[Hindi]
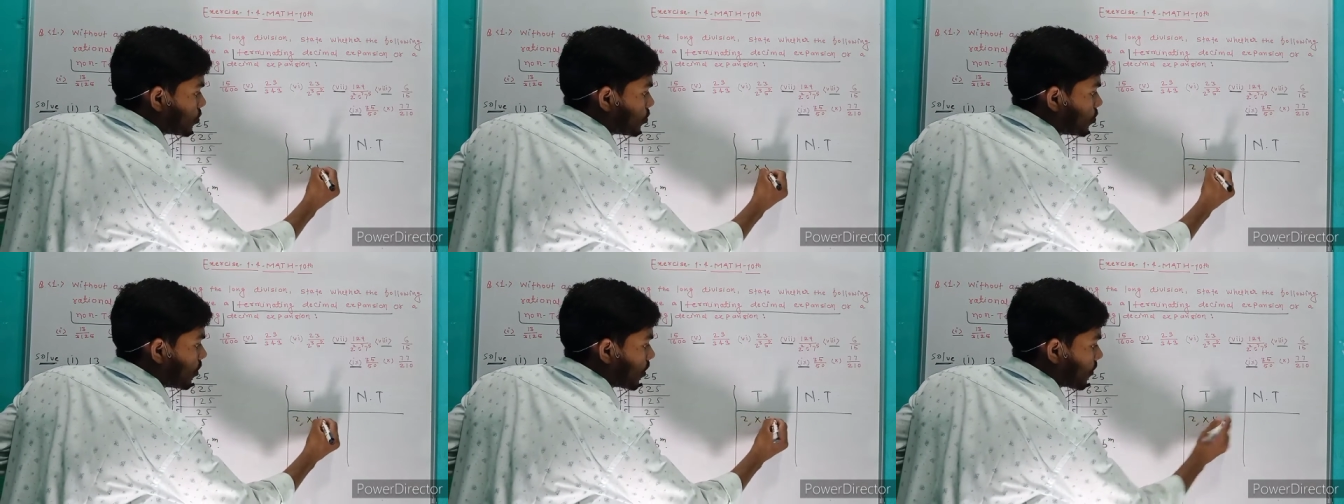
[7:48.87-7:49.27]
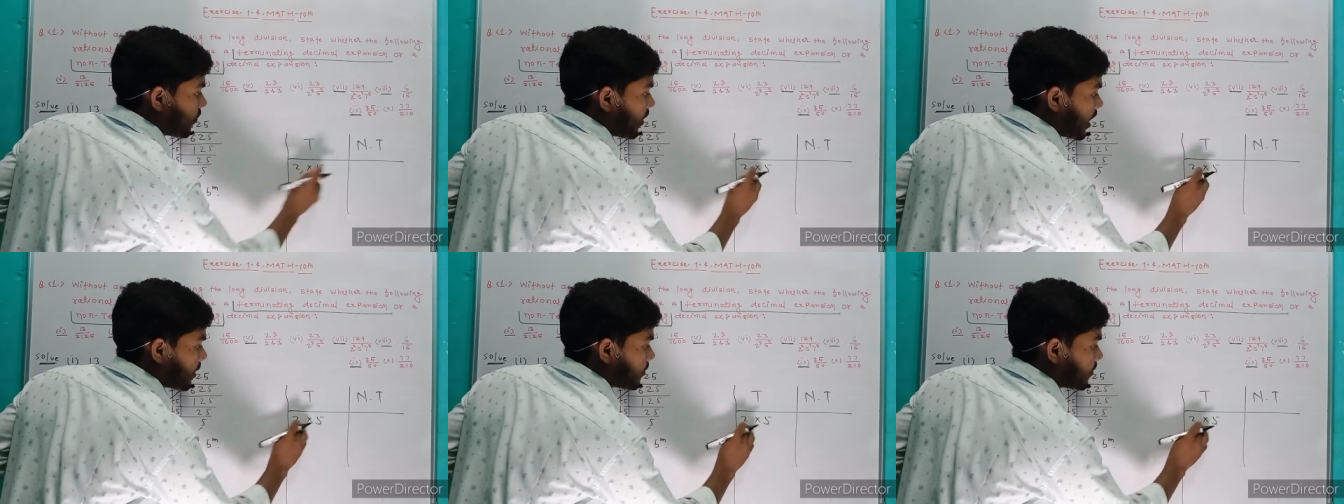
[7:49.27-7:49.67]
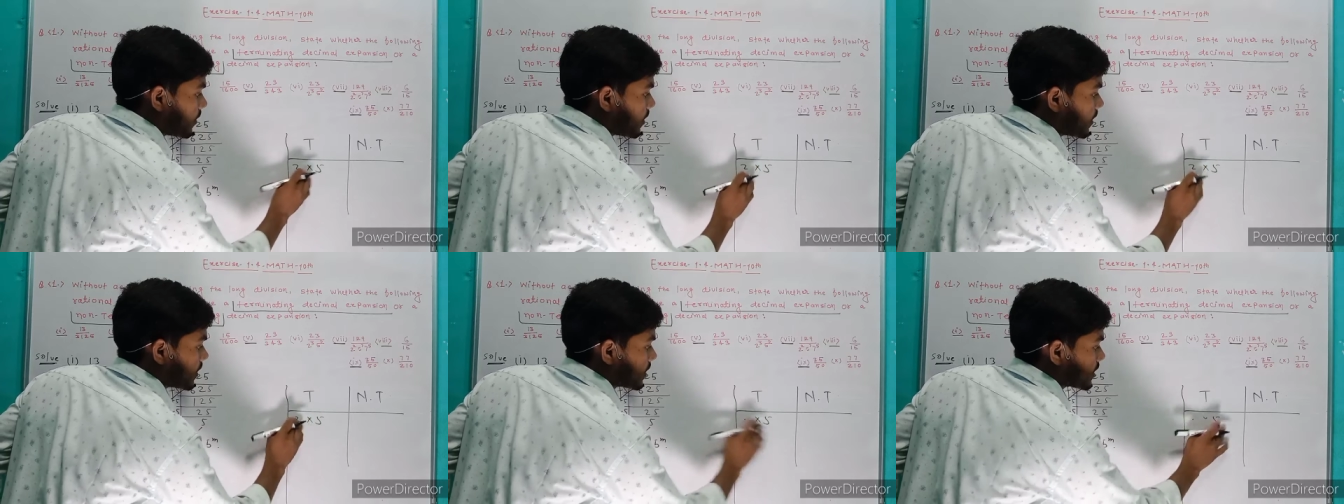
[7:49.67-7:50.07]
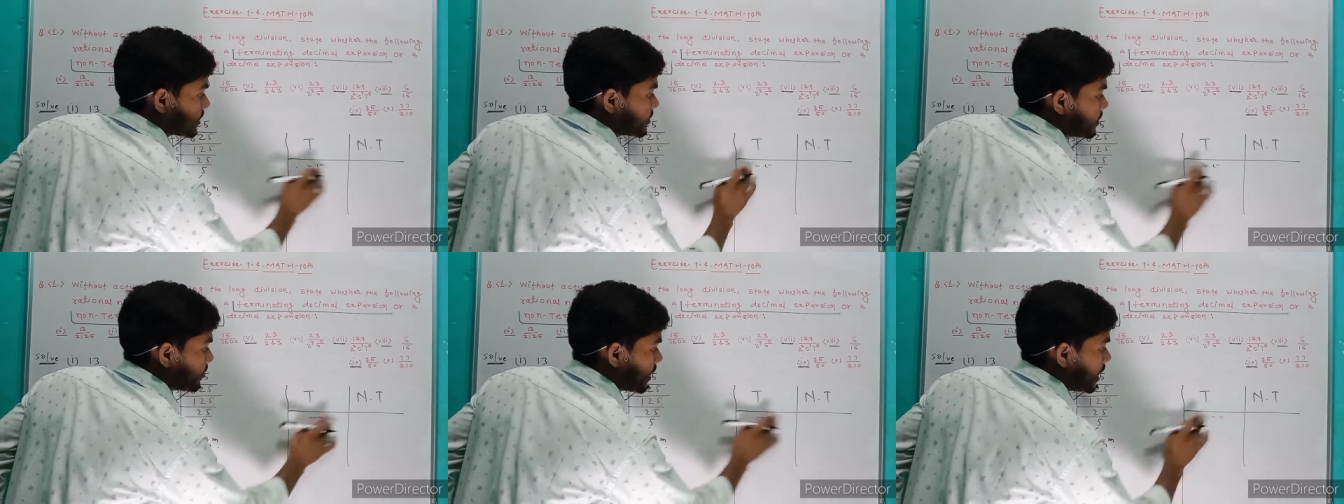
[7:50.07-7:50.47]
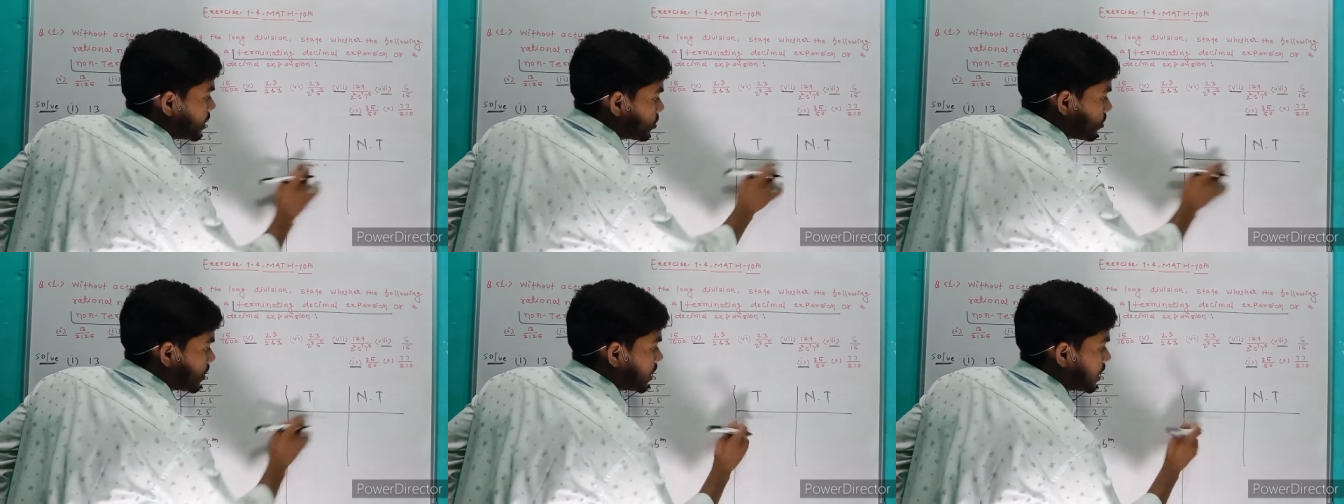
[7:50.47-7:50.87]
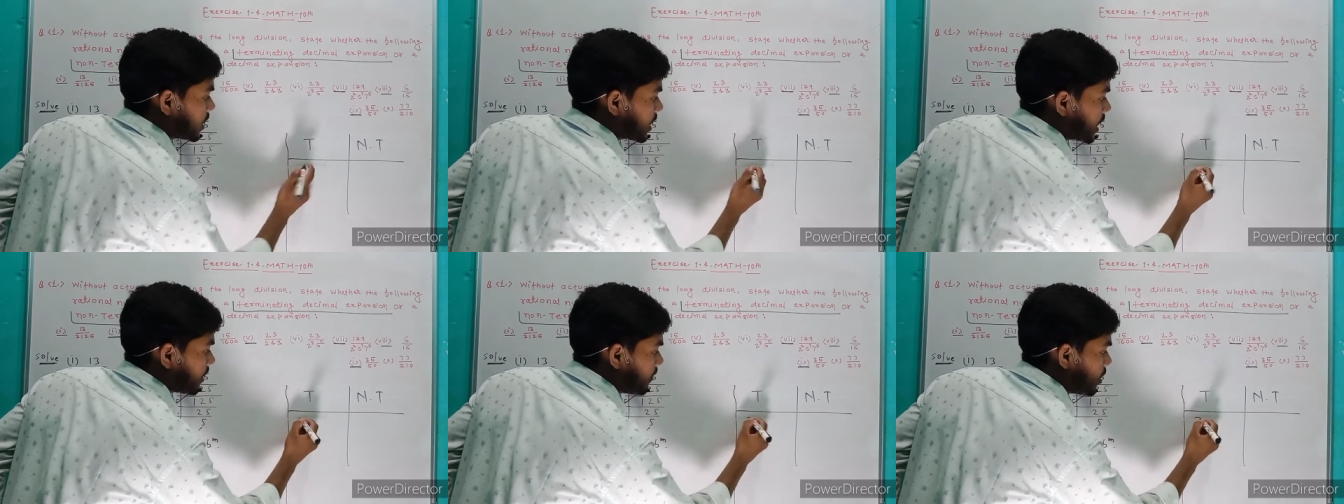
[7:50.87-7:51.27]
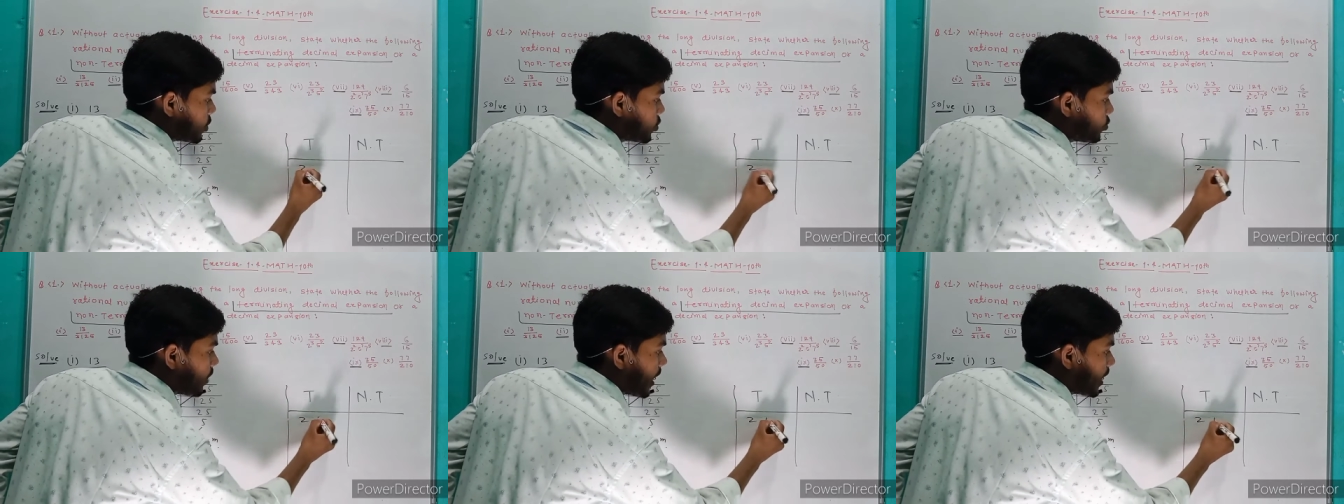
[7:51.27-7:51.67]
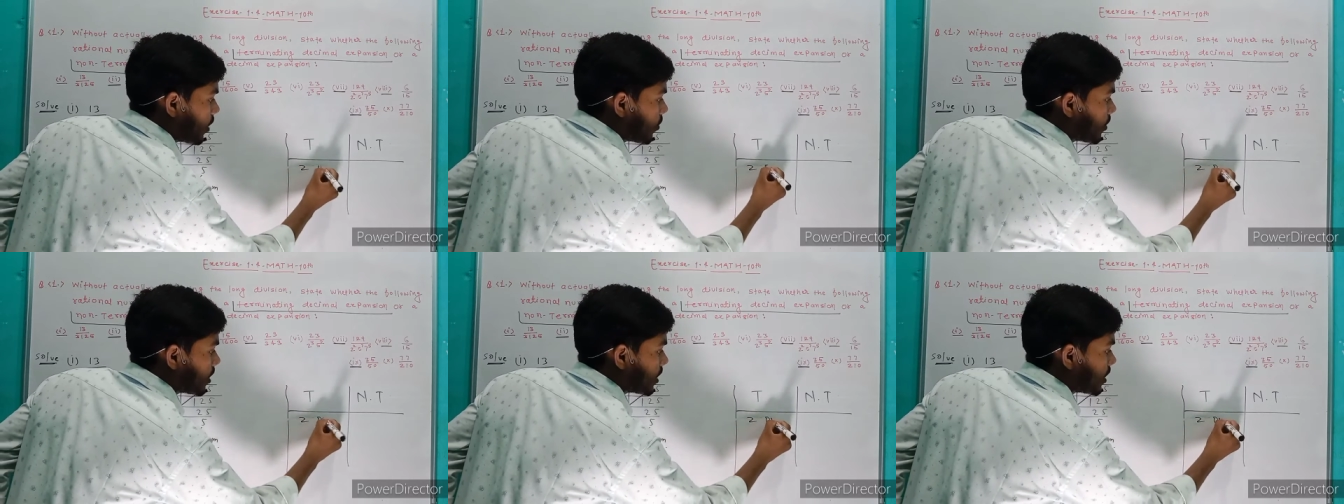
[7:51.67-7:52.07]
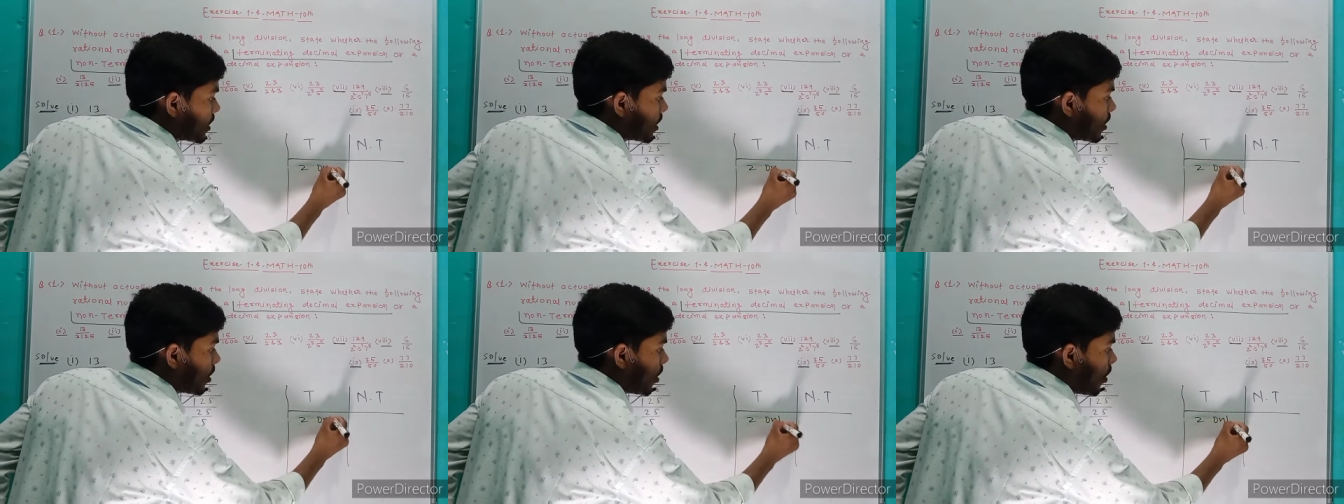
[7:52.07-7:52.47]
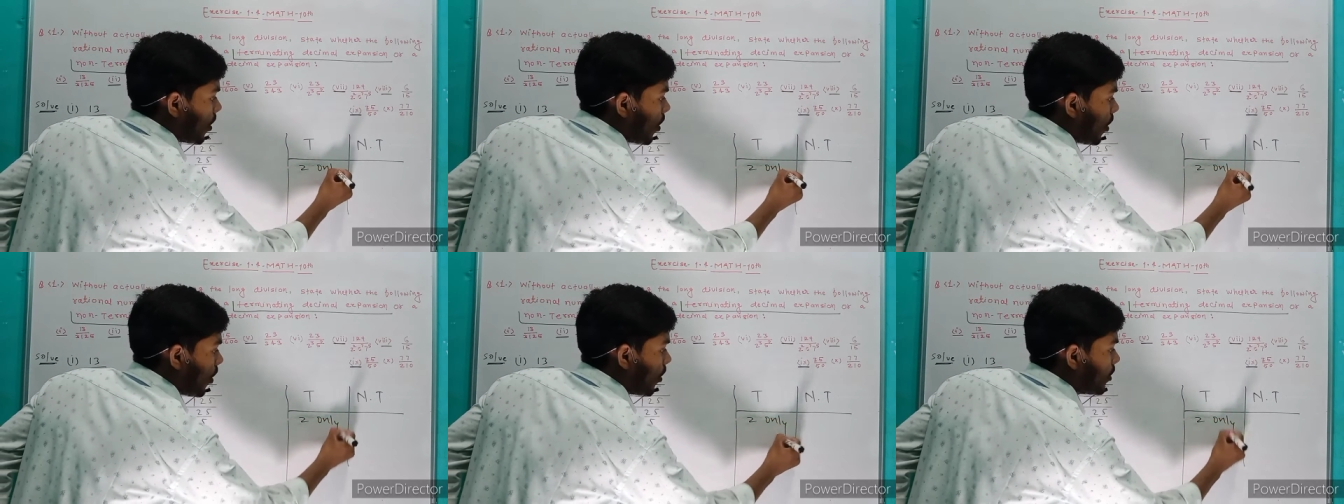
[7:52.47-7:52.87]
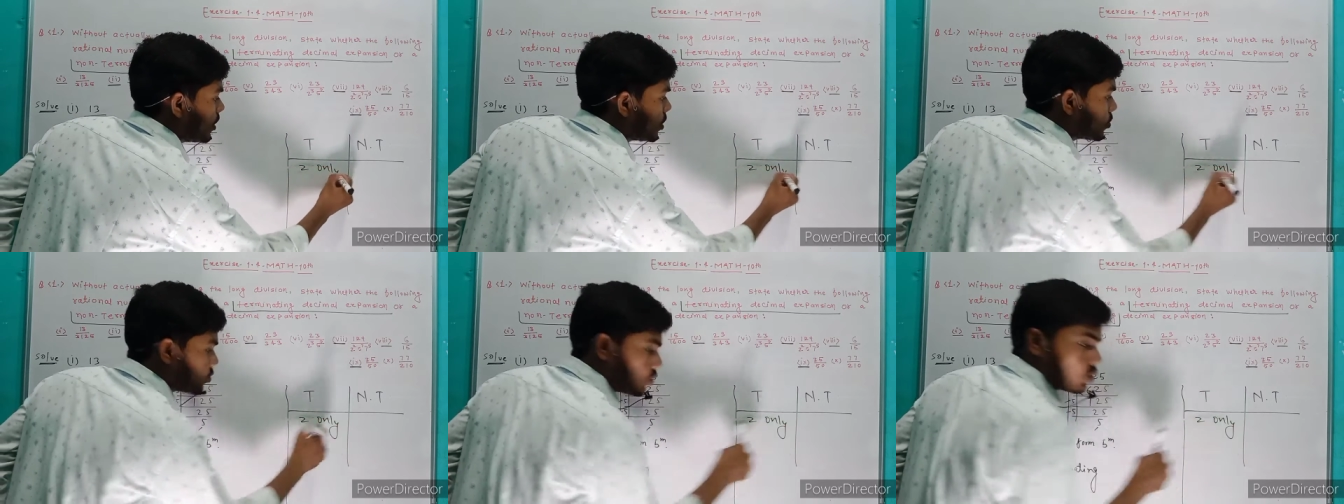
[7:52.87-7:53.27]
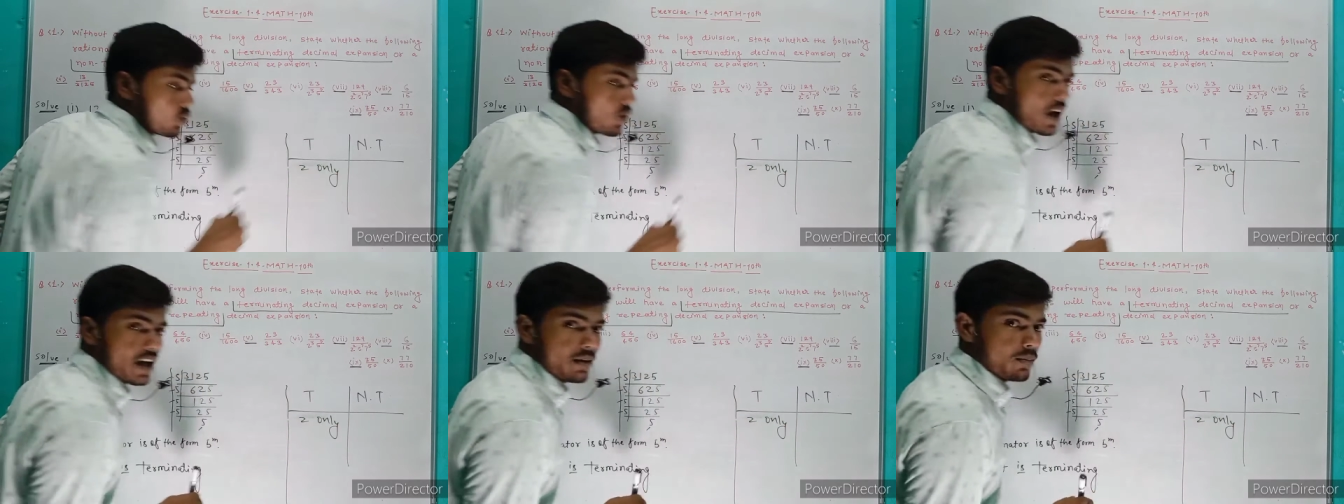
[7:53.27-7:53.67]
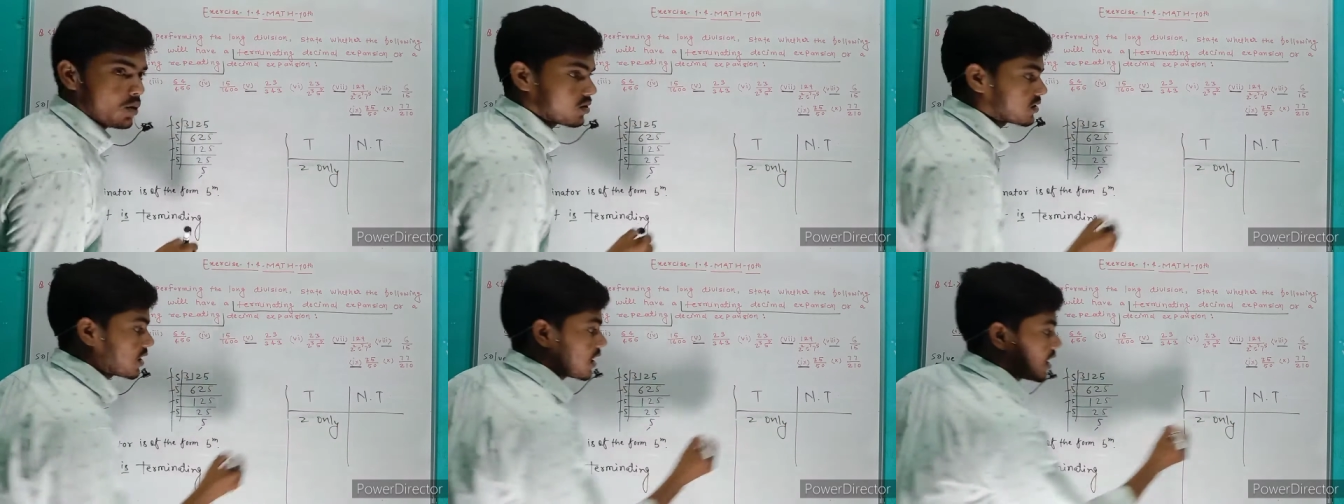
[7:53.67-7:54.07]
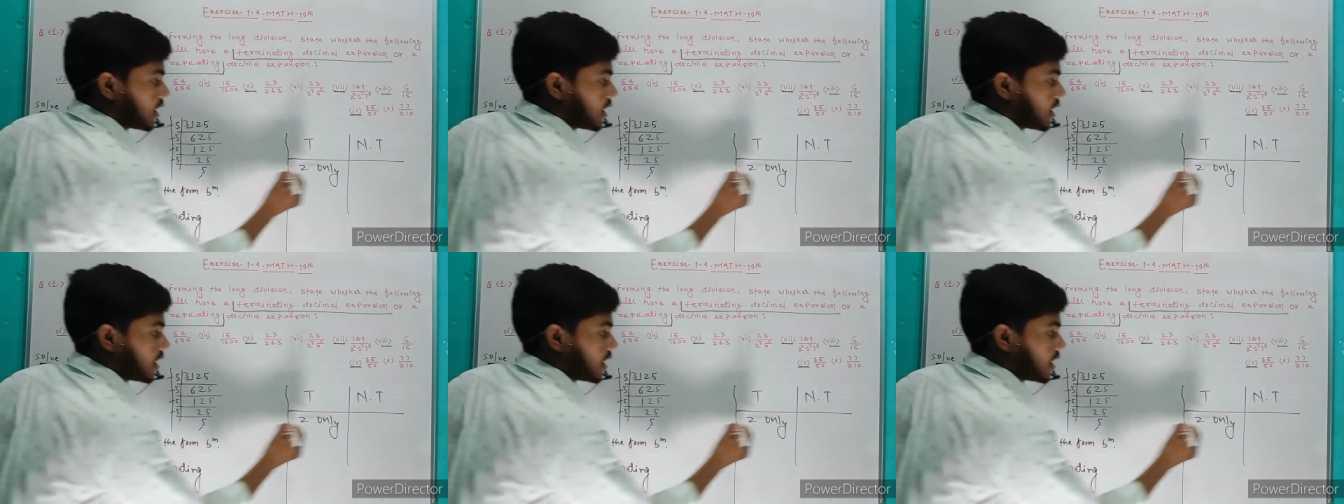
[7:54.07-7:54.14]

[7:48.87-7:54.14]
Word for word: टू और फाइव सबसे पहले तो अगर केवल टू आया ओनली ओनली टू टू आया बहुत